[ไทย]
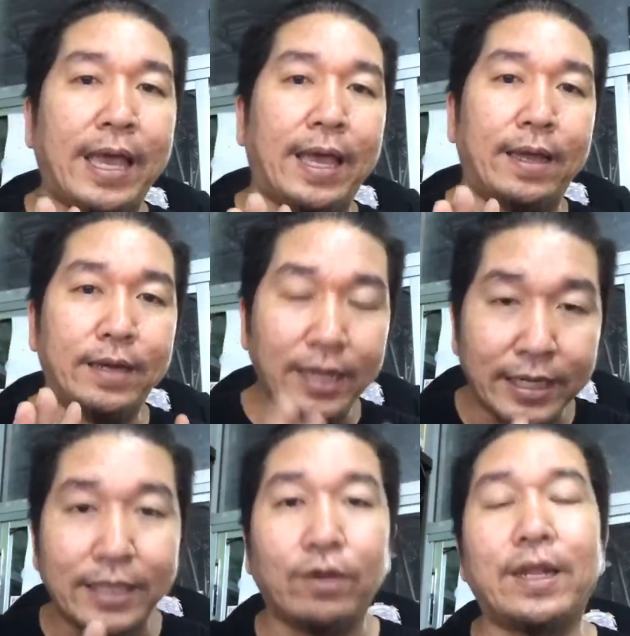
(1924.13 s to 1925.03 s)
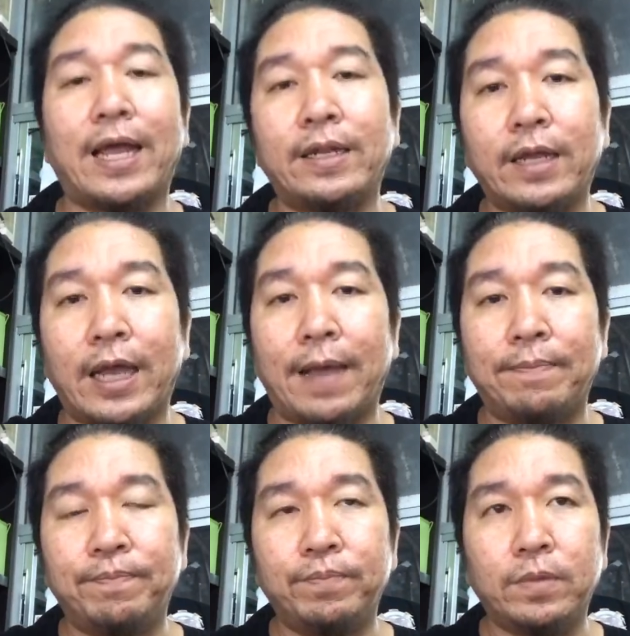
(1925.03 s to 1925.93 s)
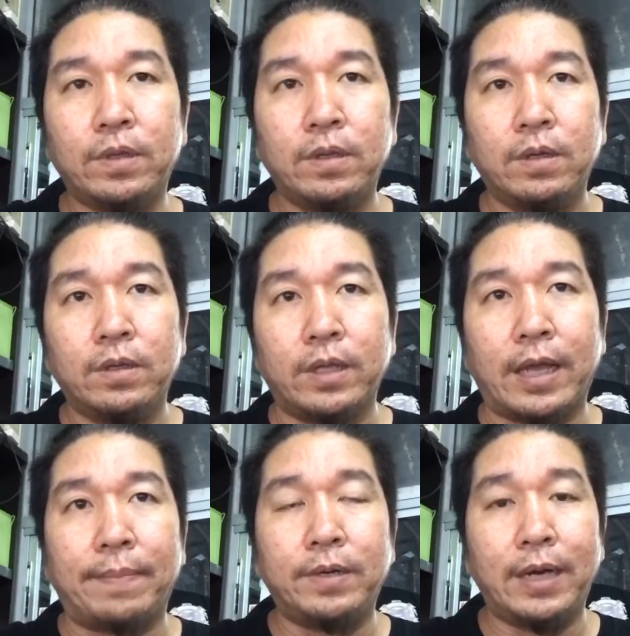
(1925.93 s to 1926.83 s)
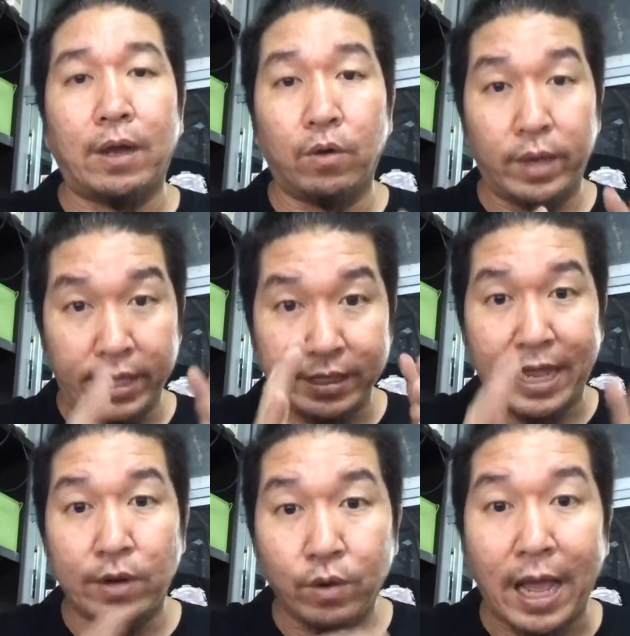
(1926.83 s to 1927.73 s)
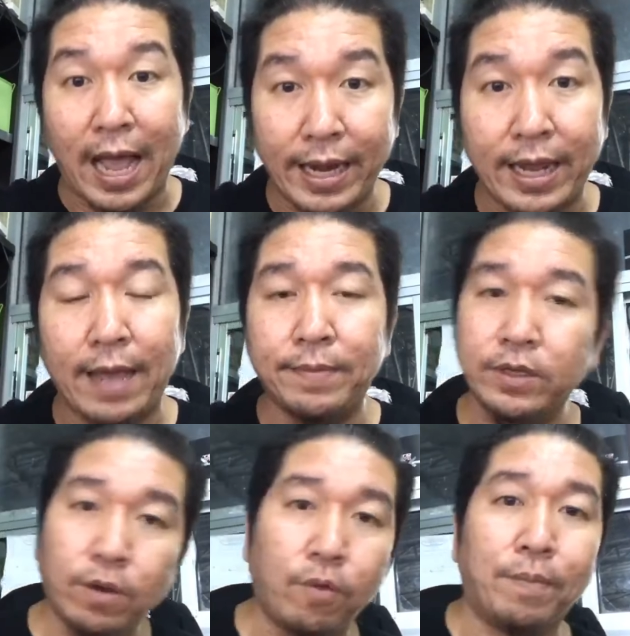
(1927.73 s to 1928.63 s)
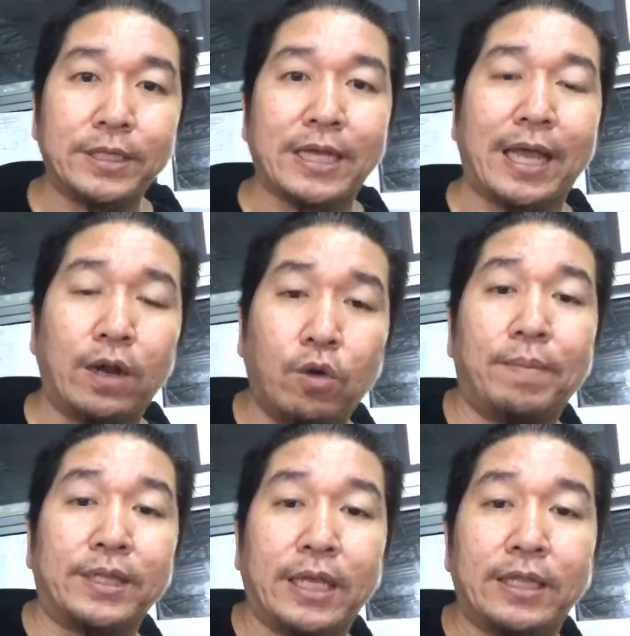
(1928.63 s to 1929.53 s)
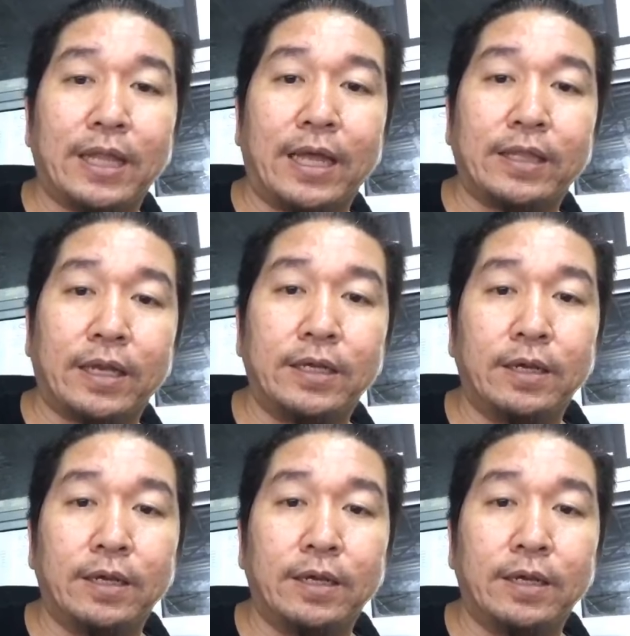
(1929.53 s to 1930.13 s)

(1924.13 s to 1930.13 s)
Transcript: เรื่องนี้เท่านั้นนะครับนะครับ คือเราเห็นใจลูกค้านะ ไม่ใช่ว่าผมมาใส่อารมณ์มาติดนะ แต่คือ